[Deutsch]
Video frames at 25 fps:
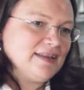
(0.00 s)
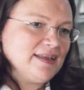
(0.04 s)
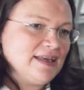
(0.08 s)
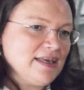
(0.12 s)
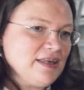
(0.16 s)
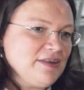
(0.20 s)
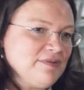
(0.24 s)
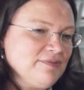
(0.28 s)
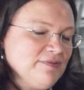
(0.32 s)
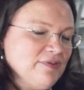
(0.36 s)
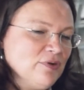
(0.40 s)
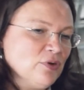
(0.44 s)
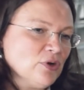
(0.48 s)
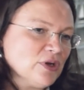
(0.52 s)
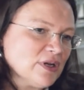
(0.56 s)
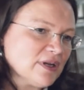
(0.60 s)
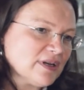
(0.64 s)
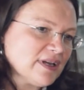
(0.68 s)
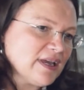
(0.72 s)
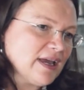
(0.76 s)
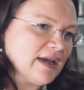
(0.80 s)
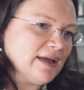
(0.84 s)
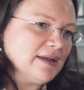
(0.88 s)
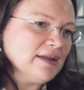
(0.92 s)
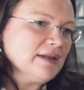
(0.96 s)
ich würde
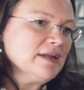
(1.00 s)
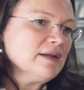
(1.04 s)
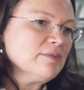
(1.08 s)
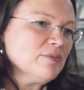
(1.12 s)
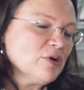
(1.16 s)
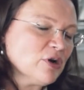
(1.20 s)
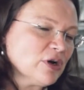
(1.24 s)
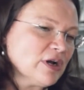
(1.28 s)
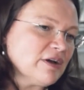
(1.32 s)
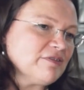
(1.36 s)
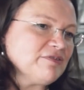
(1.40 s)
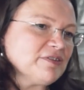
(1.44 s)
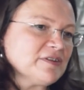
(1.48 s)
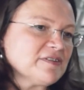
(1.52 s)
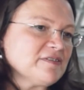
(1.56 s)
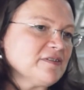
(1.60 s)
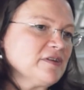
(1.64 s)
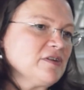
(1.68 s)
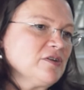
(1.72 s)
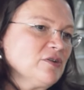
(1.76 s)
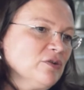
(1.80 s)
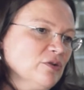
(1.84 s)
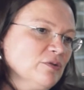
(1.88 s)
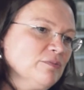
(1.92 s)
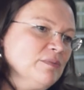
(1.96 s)
gerne eine
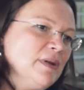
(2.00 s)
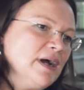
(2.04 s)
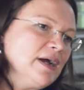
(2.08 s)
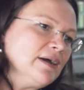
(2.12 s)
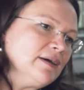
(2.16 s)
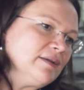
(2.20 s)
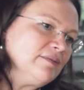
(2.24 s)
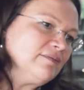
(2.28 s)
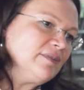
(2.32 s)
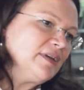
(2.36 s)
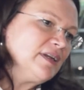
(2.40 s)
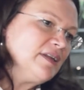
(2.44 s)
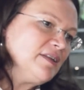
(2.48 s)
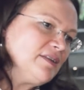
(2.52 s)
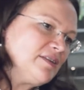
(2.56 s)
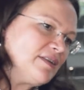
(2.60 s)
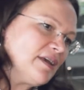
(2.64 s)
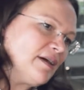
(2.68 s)
Bürgerversicherung machen, wenn ich